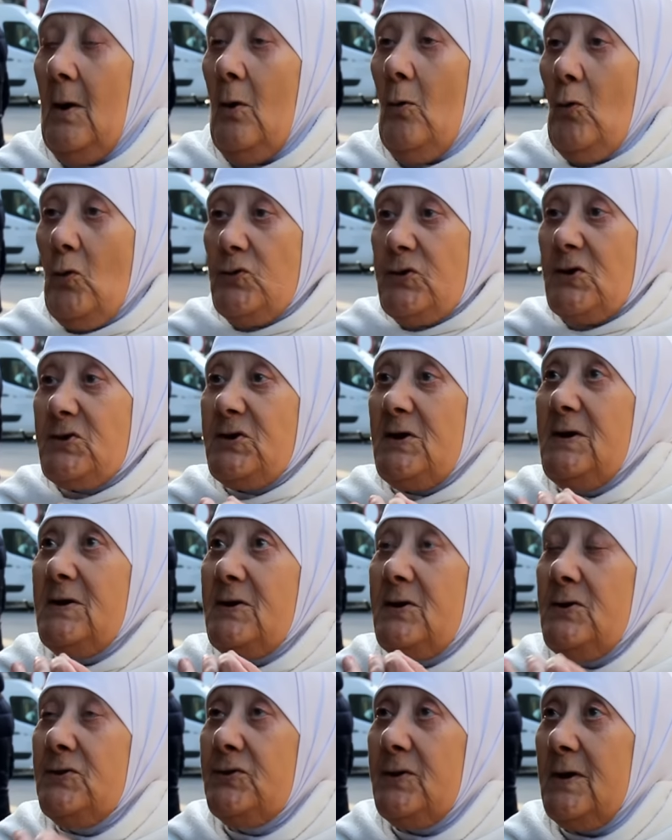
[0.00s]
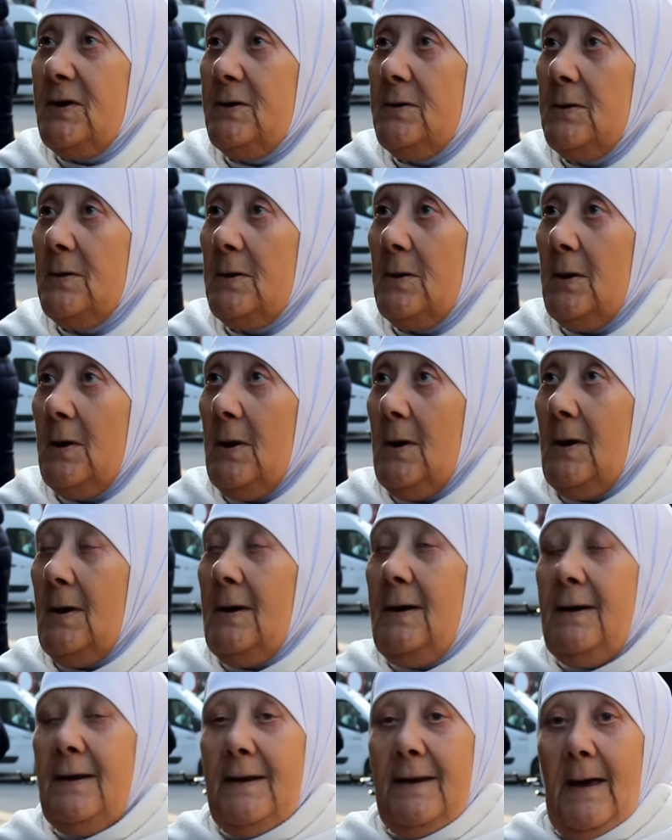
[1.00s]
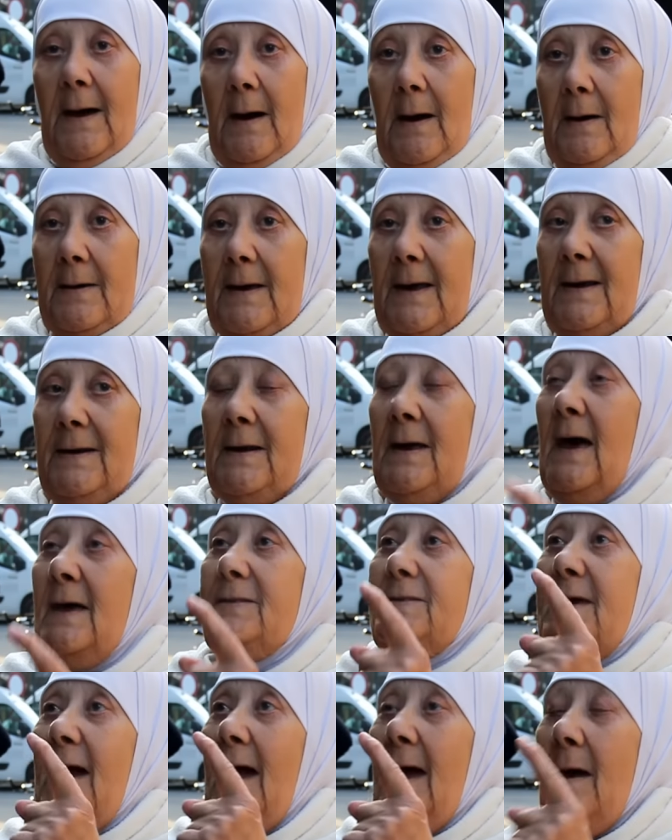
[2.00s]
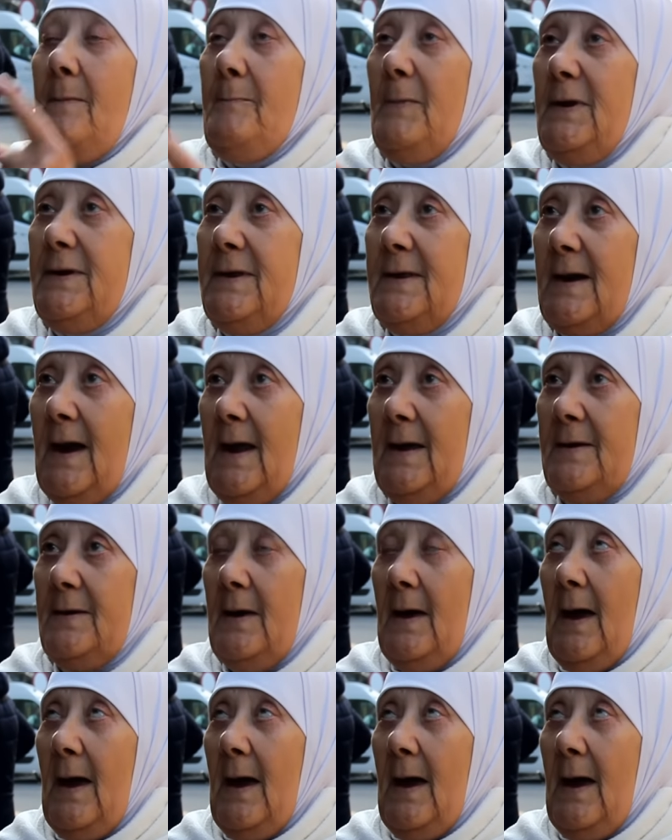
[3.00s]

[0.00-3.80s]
وقلت اش راك كدير لا قال هذه عام اللي راه